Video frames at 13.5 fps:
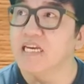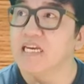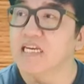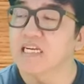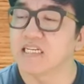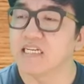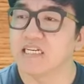
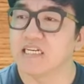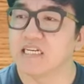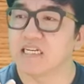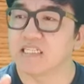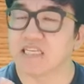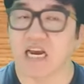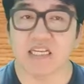
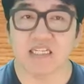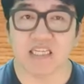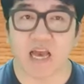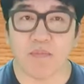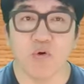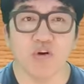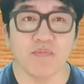그자기를
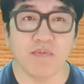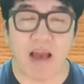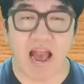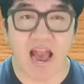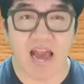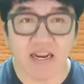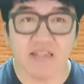자본금이
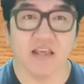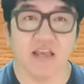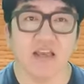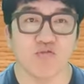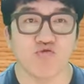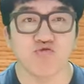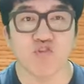
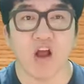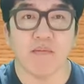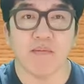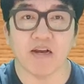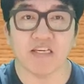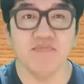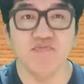많은데 주가가
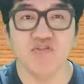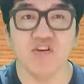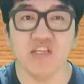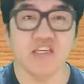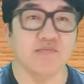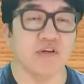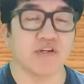막 10년,
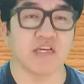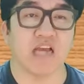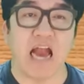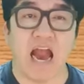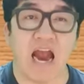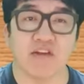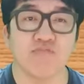20년씩
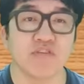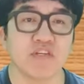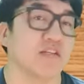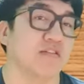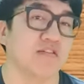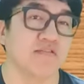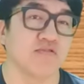안
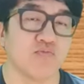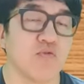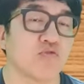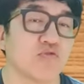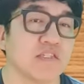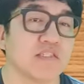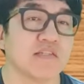움직이는
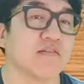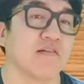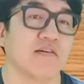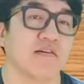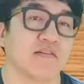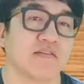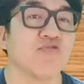종목들이 있을
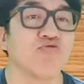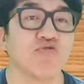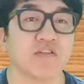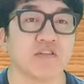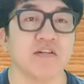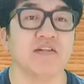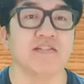거예요. 그런
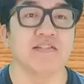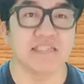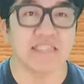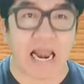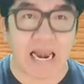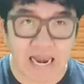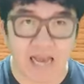주식들
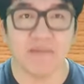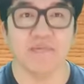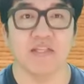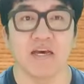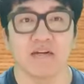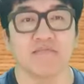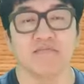
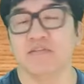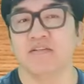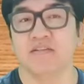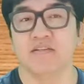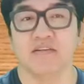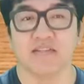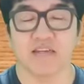날라갑니다, 여러분들.
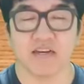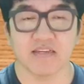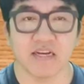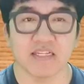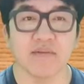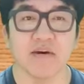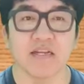제가
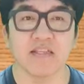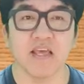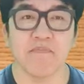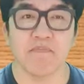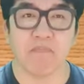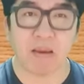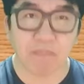
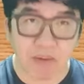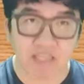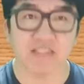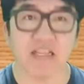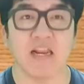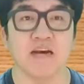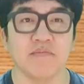장담하는데 100배씩
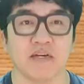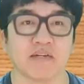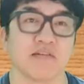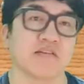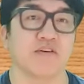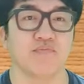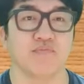날라갑니다,
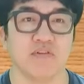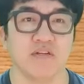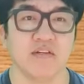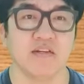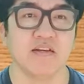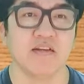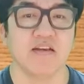그런 기업들.
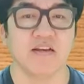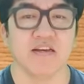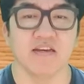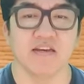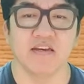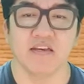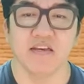
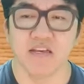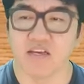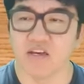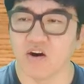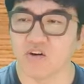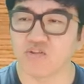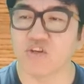예.
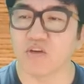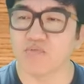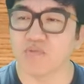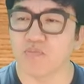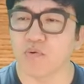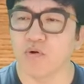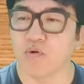어떤
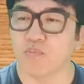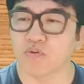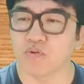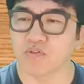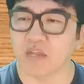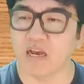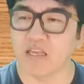기업들이 볼로
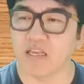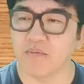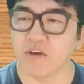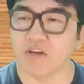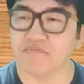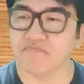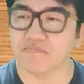보통
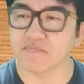날라가냐면